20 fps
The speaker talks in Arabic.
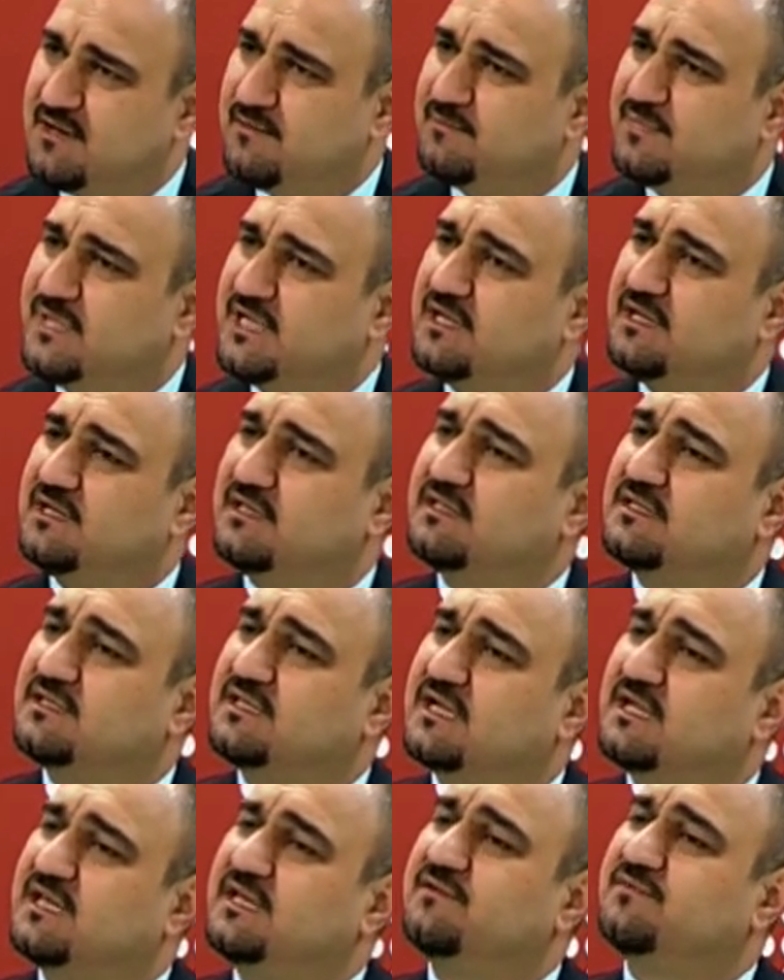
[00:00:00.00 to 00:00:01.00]

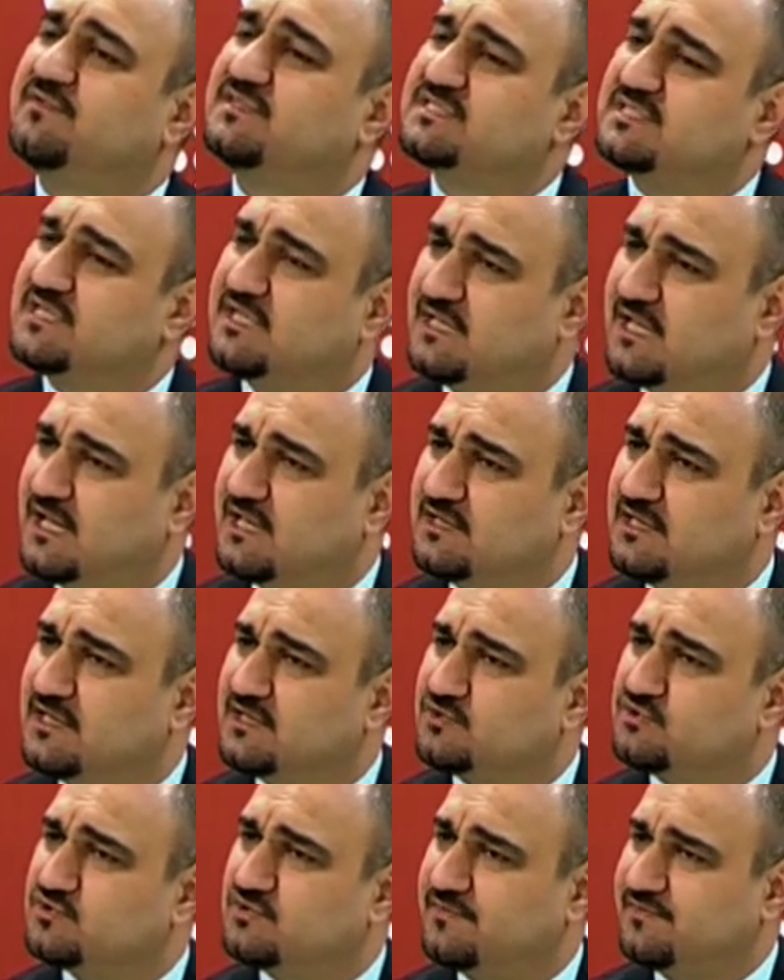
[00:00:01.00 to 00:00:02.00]
بتكليف السيد عدنان
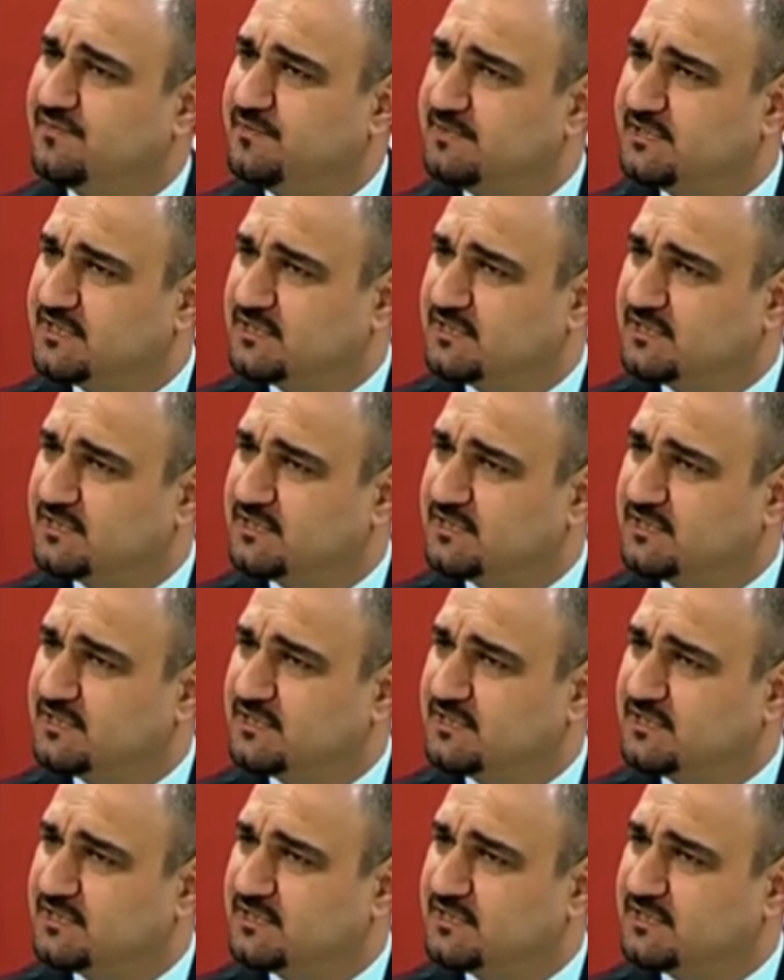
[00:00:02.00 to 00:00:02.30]
الزرفي